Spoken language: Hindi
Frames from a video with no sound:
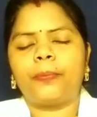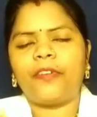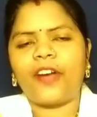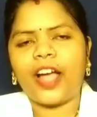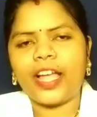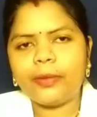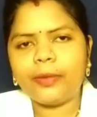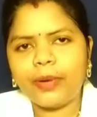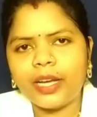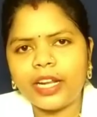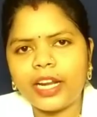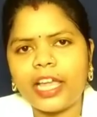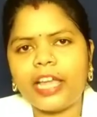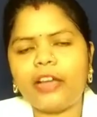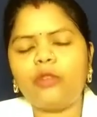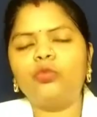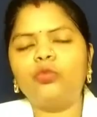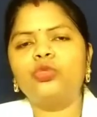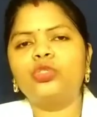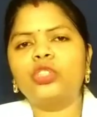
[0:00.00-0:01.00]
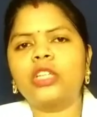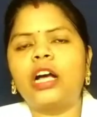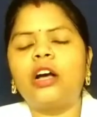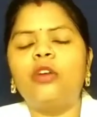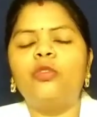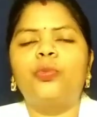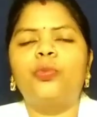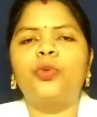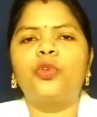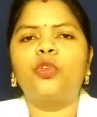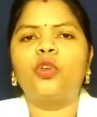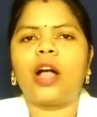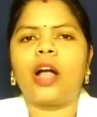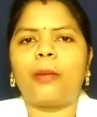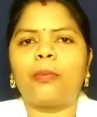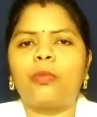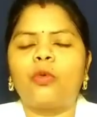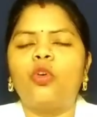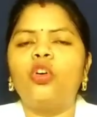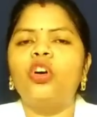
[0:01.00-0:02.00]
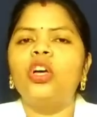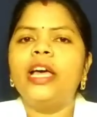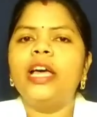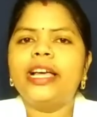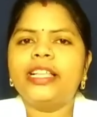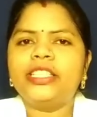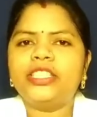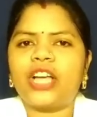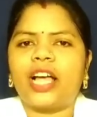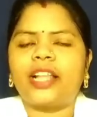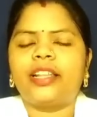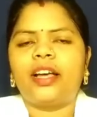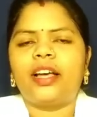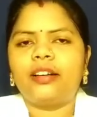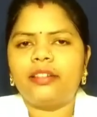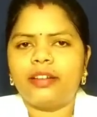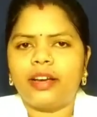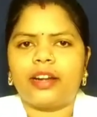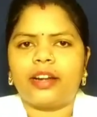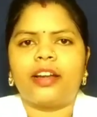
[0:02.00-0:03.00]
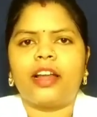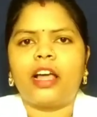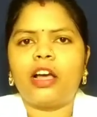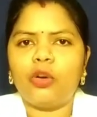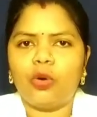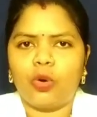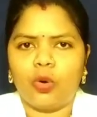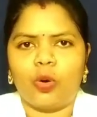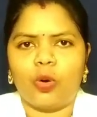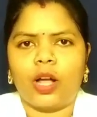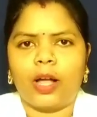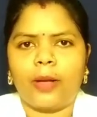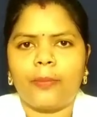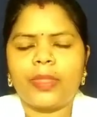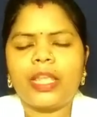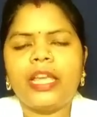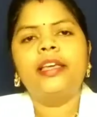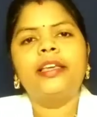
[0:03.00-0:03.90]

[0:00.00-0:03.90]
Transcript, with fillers: फाइबर है उसका उपयोग आपको ज़्यादा करना होगा